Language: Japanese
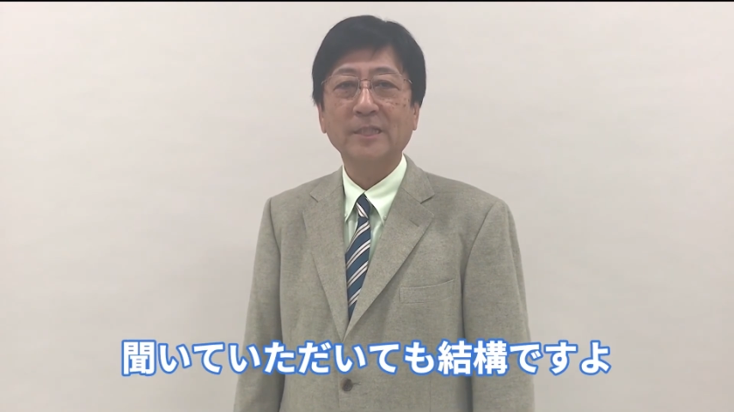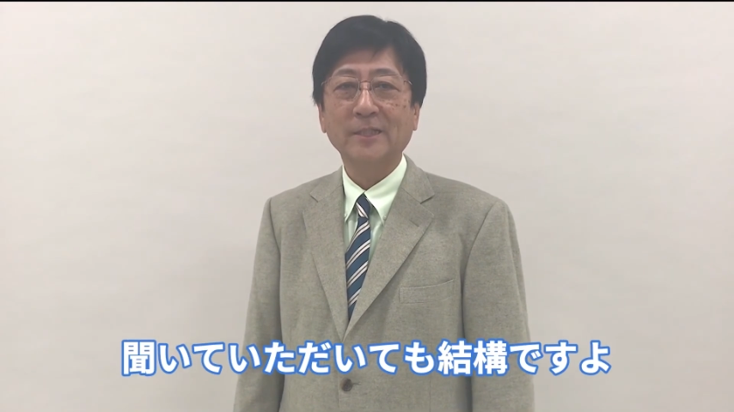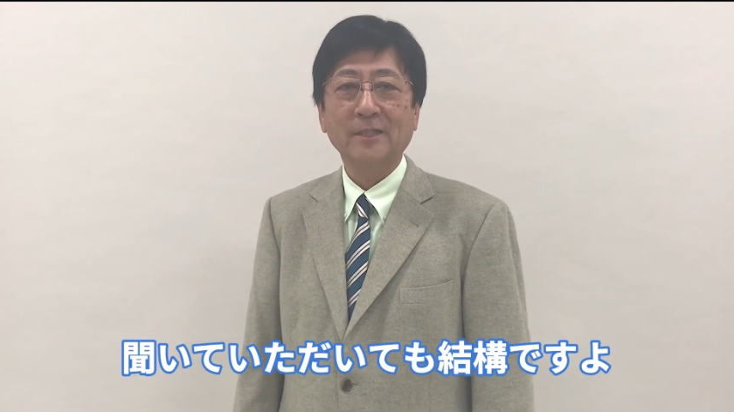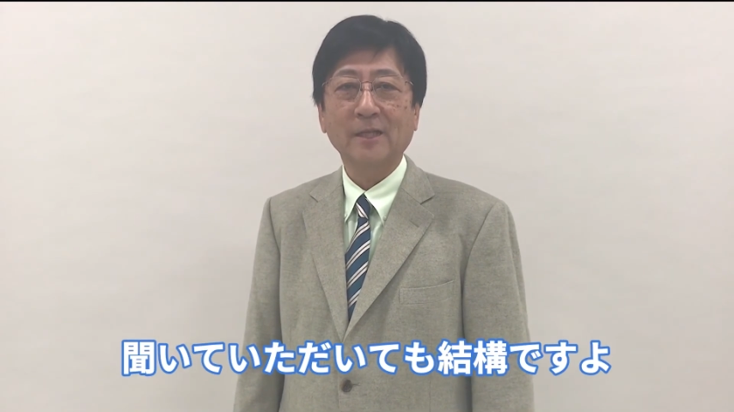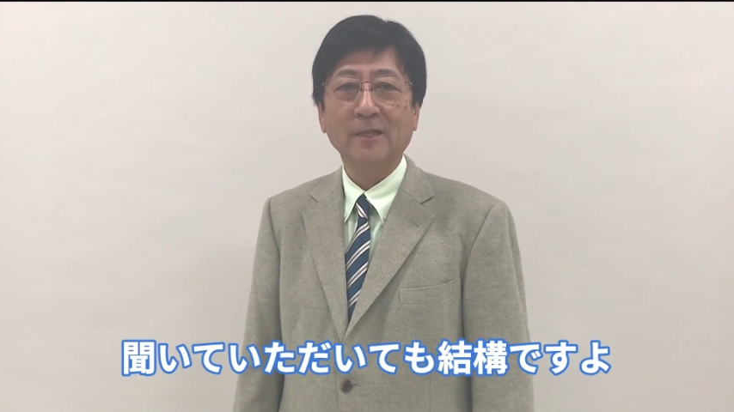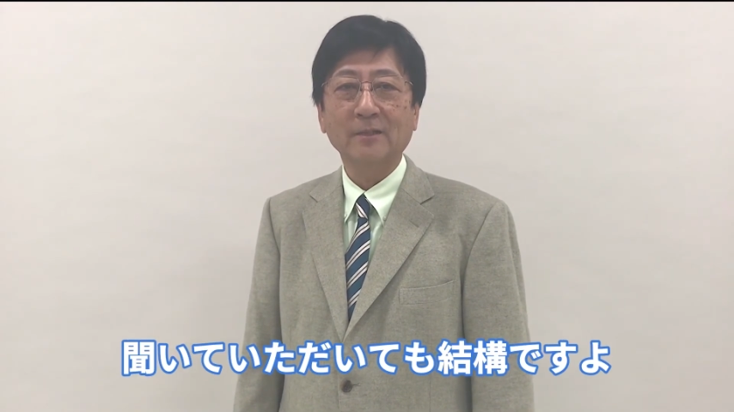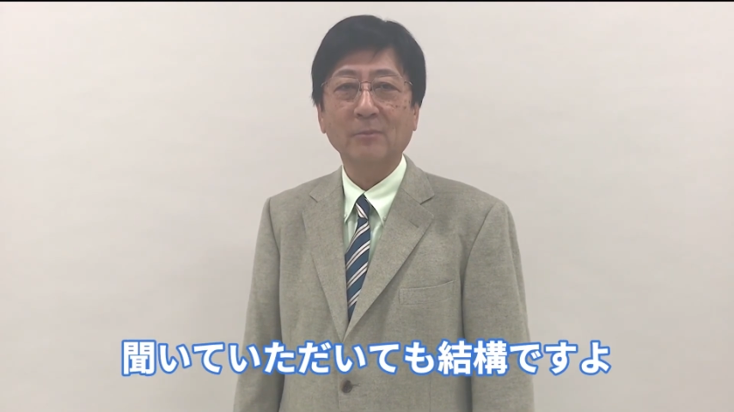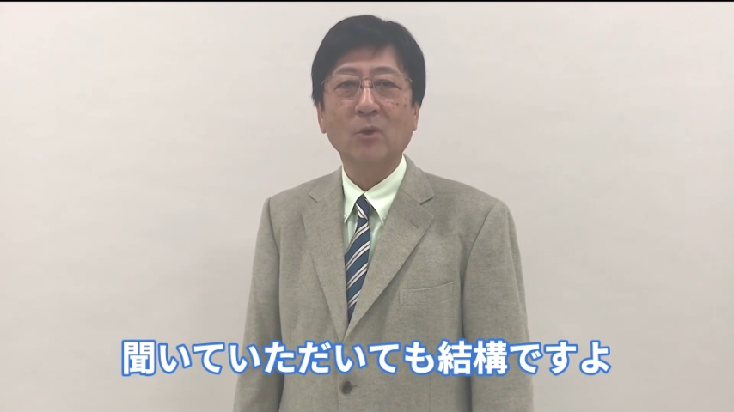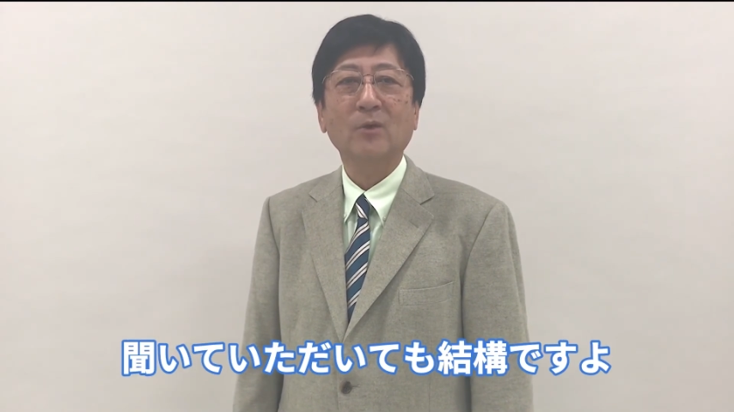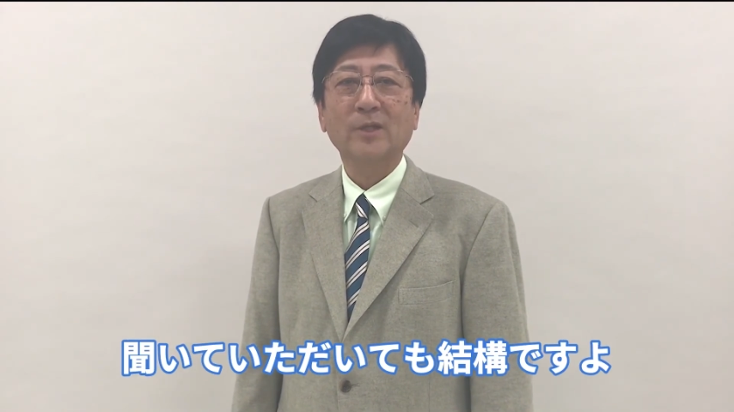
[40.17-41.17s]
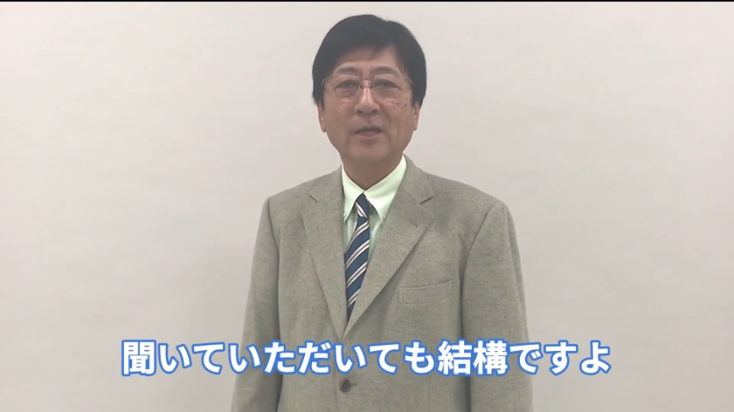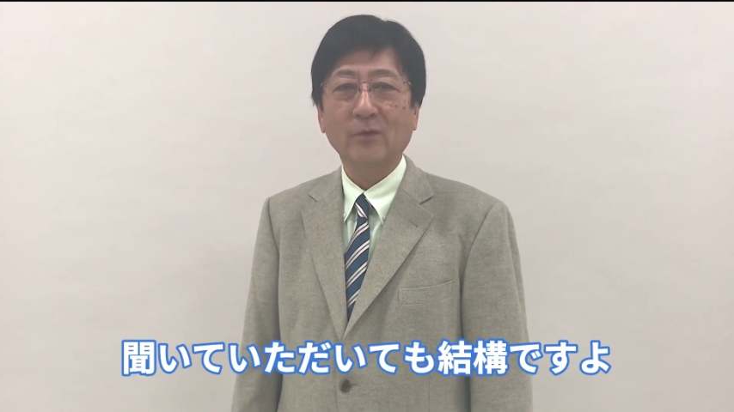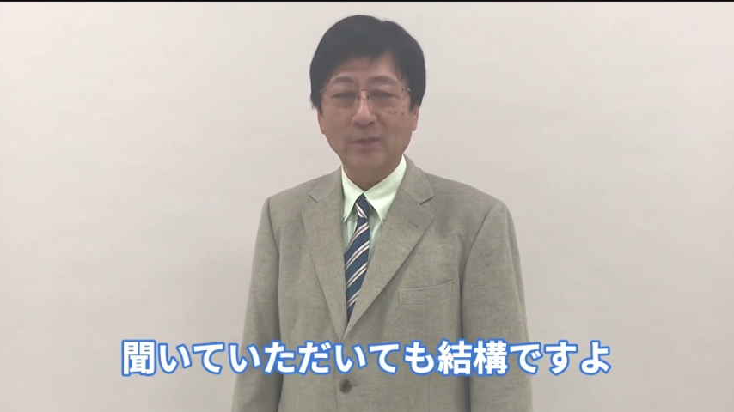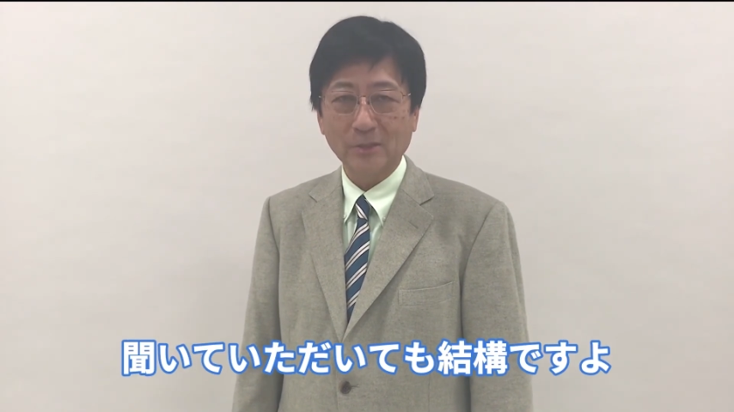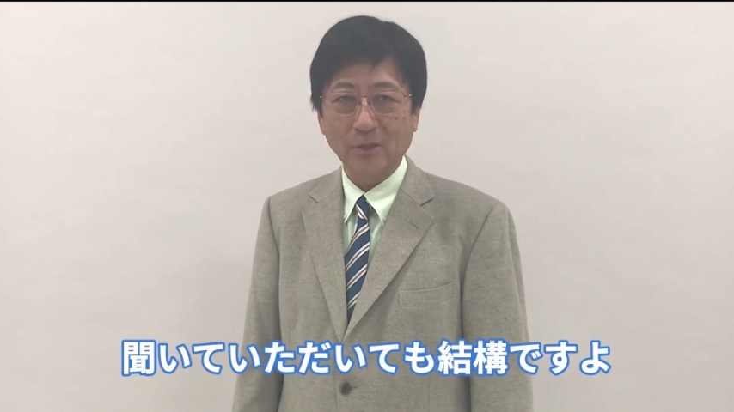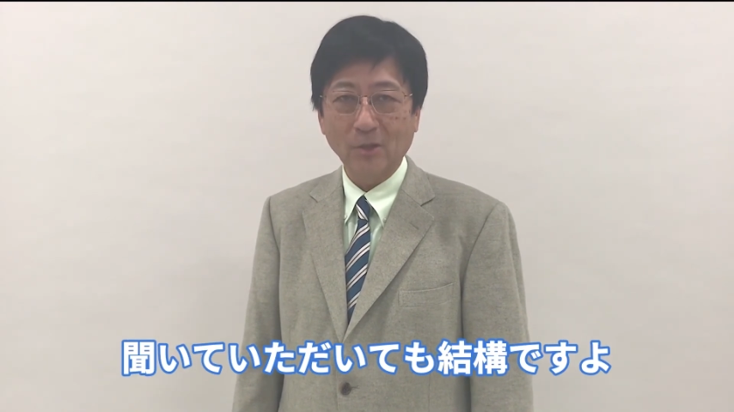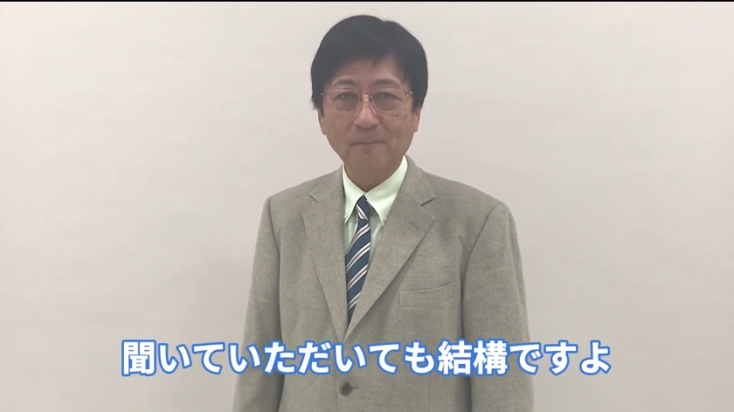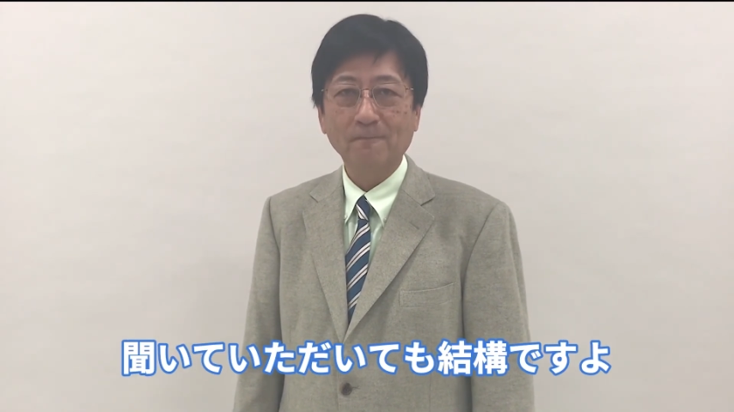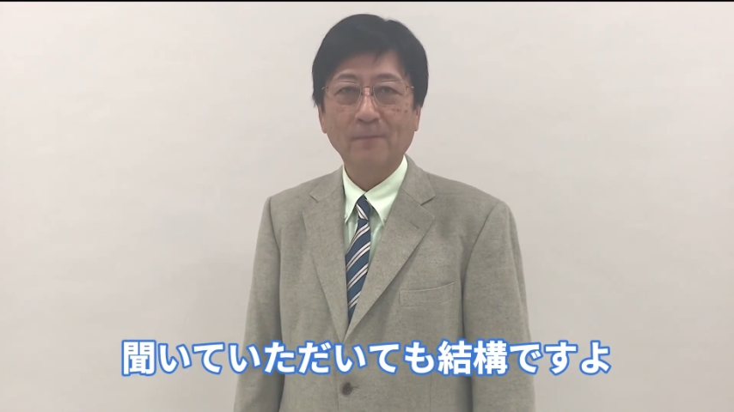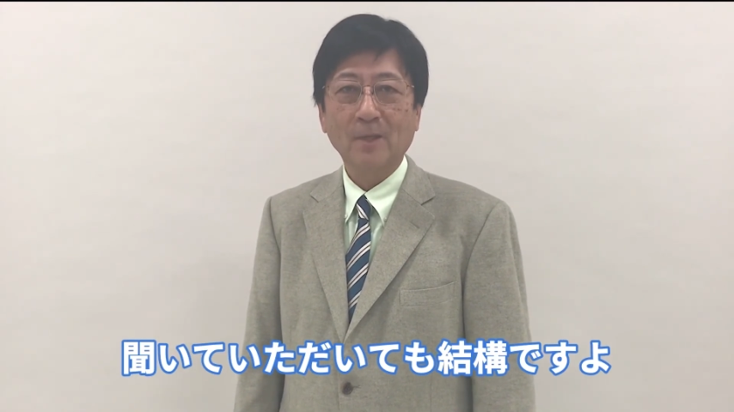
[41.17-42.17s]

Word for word: 聞いていただいても結構ですよ